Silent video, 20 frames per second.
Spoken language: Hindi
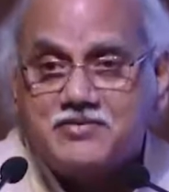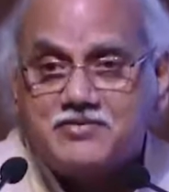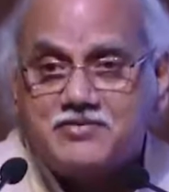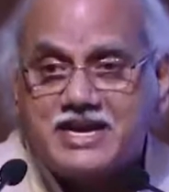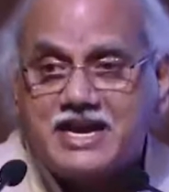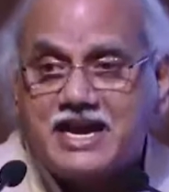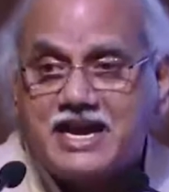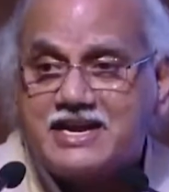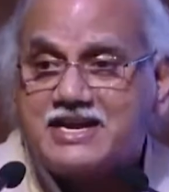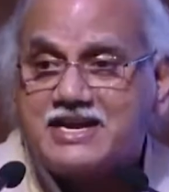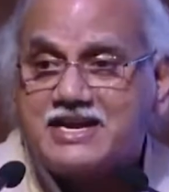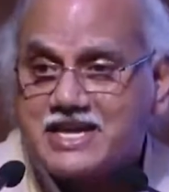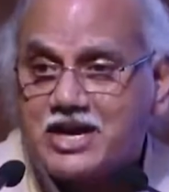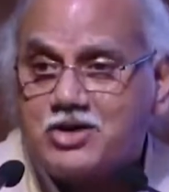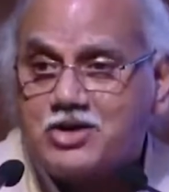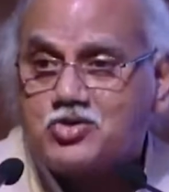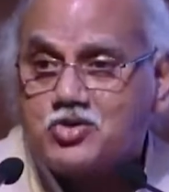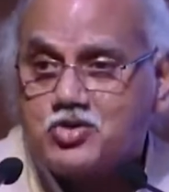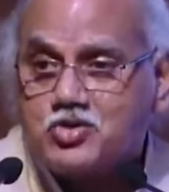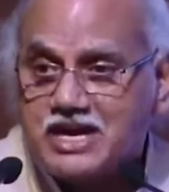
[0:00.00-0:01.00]
विज्ञान
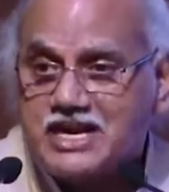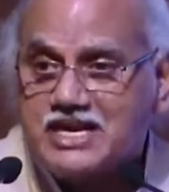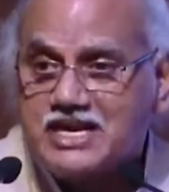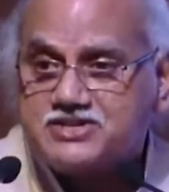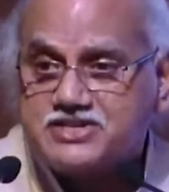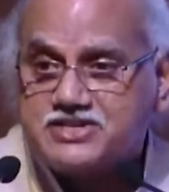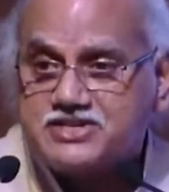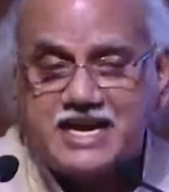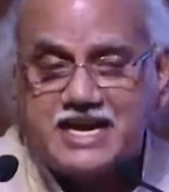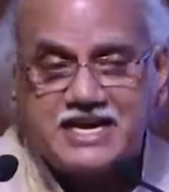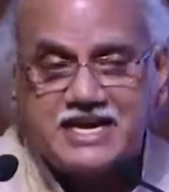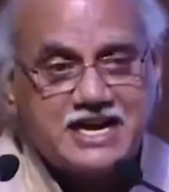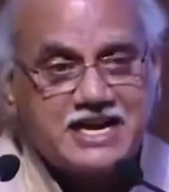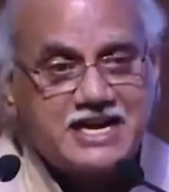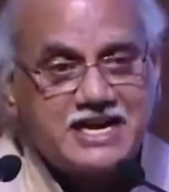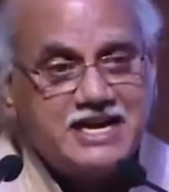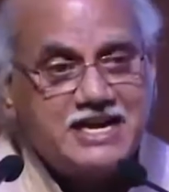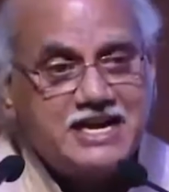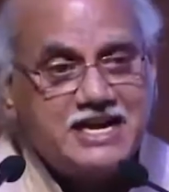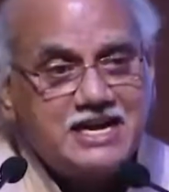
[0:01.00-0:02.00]
कथाओं को रिलीज़ किया
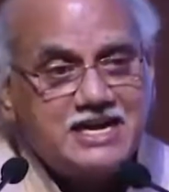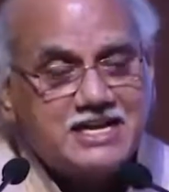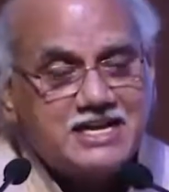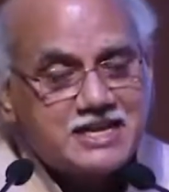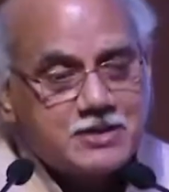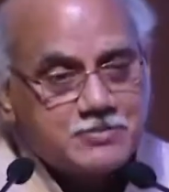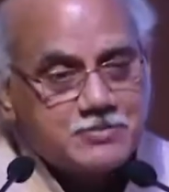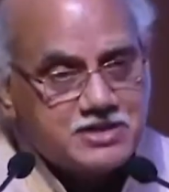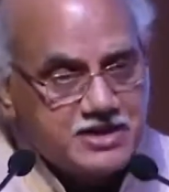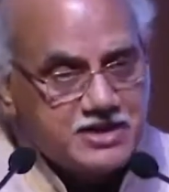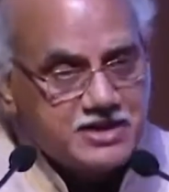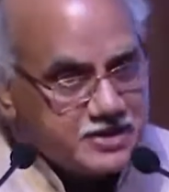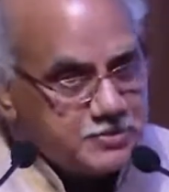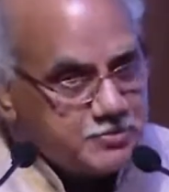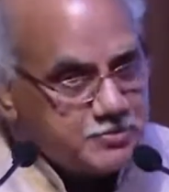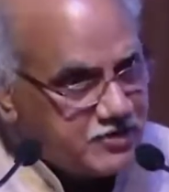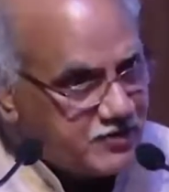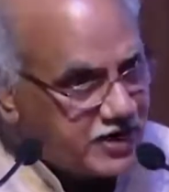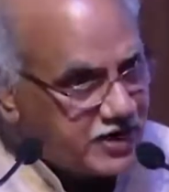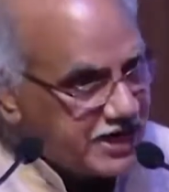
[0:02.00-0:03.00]
था तब
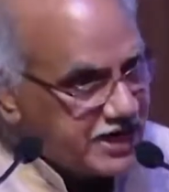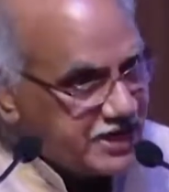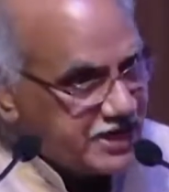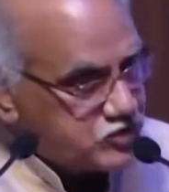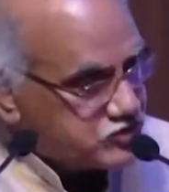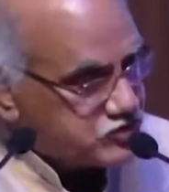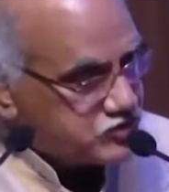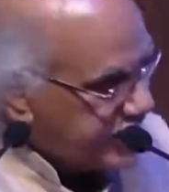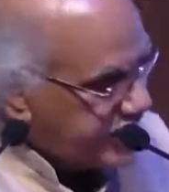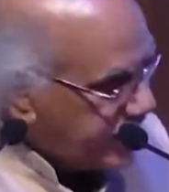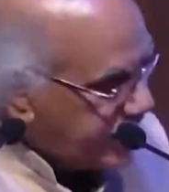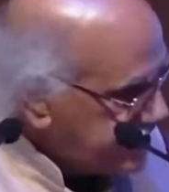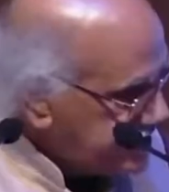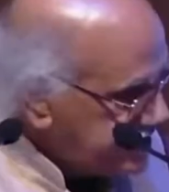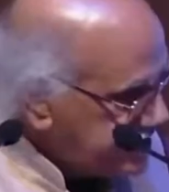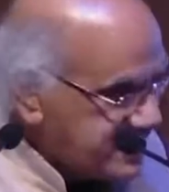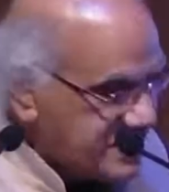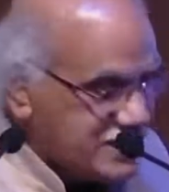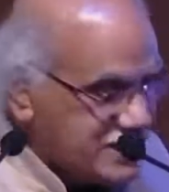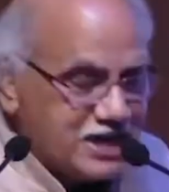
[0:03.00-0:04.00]
देवेंद्र मेवाड़ी उसमें आए
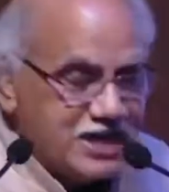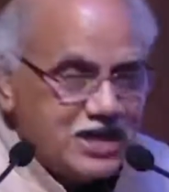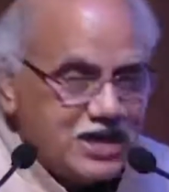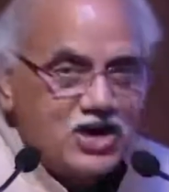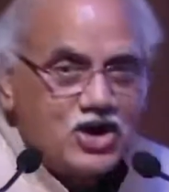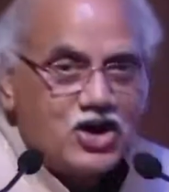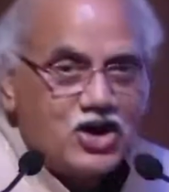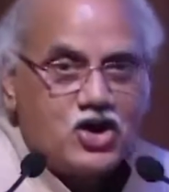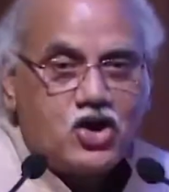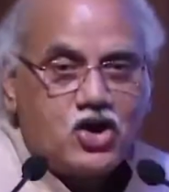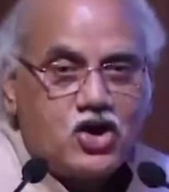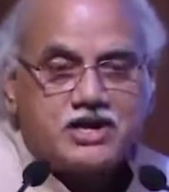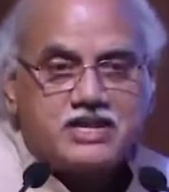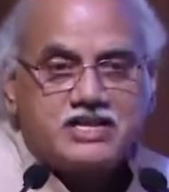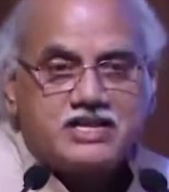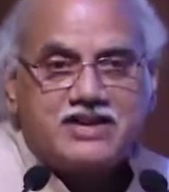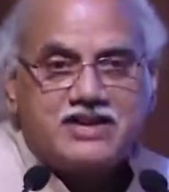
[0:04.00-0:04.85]
थे और